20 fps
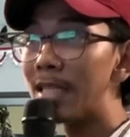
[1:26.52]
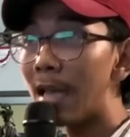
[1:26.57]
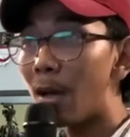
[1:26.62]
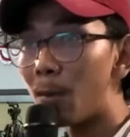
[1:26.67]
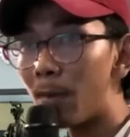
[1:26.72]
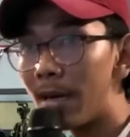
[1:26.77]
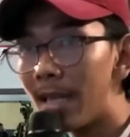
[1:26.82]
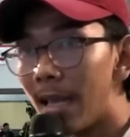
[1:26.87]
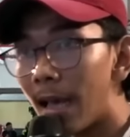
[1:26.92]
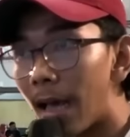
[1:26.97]

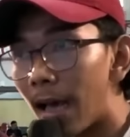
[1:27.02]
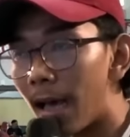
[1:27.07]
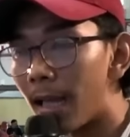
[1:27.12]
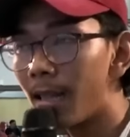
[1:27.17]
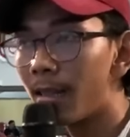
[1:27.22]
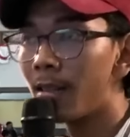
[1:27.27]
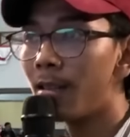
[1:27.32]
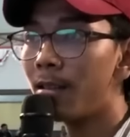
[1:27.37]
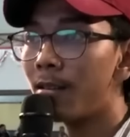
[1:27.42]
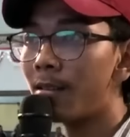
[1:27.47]
melihat
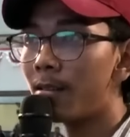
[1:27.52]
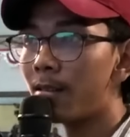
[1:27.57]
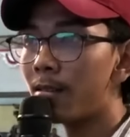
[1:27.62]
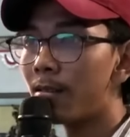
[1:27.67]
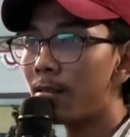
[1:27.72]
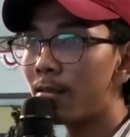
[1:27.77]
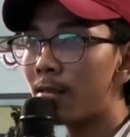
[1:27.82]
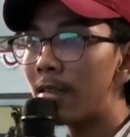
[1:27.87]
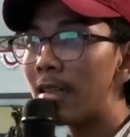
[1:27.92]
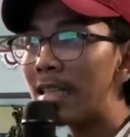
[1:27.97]

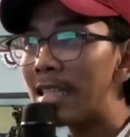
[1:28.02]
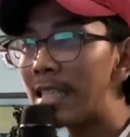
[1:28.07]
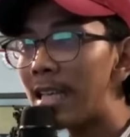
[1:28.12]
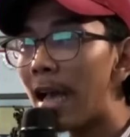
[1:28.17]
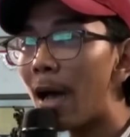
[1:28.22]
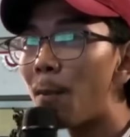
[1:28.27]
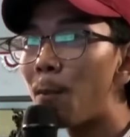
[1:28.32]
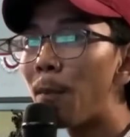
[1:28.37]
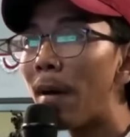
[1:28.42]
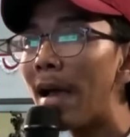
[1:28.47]

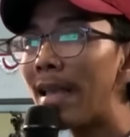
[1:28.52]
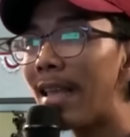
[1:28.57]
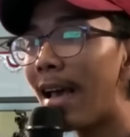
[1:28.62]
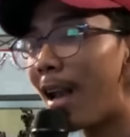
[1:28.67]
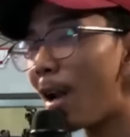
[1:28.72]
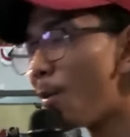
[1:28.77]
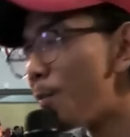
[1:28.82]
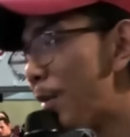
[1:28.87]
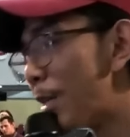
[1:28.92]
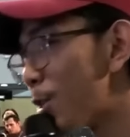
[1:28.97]
siapa yang
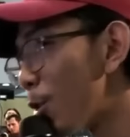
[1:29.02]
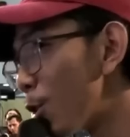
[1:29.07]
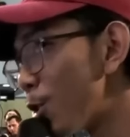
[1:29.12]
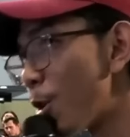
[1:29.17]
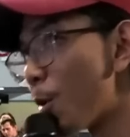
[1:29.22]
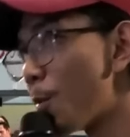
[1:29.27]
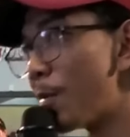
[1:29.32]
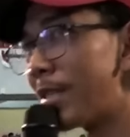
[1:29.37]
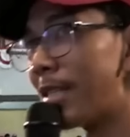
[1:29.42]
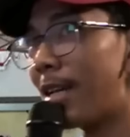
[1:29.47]
lebih cocok
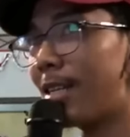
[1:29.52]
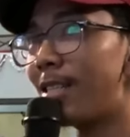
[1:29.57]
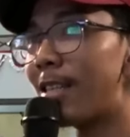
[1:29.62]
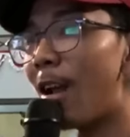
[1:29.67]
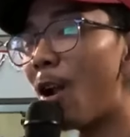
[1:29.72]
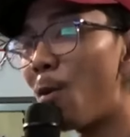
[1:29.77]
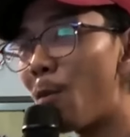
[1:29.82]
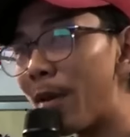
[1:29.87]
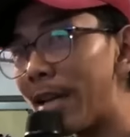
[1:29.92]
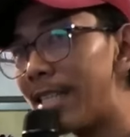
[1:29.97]
menjadi
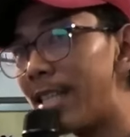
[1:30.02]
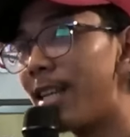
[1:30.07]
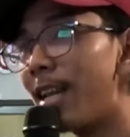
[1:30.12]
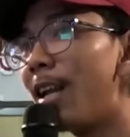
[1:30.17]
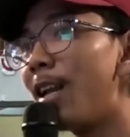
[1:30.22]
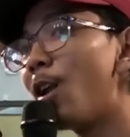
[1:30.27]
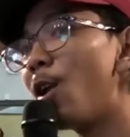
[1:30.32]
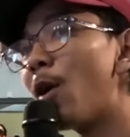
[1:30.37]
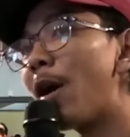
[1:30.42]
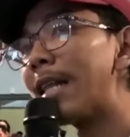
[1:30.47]
calon presiden
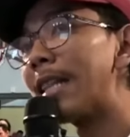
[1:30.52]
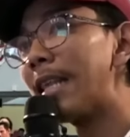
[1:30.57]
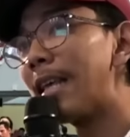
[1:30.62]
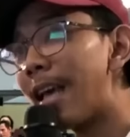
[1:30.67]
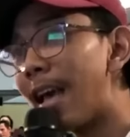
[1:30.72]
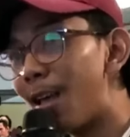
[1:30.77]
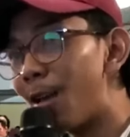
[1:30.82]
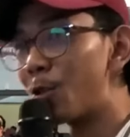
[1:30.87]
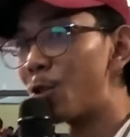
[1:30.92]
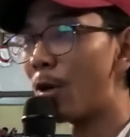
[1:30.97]
di luar tiga
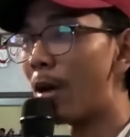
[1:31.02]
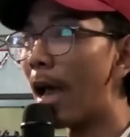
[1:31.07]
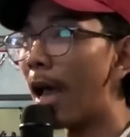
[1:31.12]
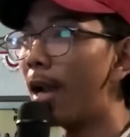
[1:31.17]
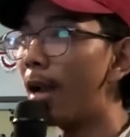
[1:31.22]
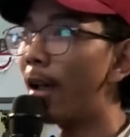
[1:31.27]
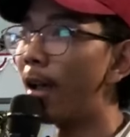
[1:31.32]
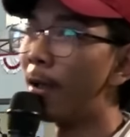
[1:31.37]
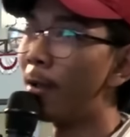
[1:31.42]
yang sudah ada.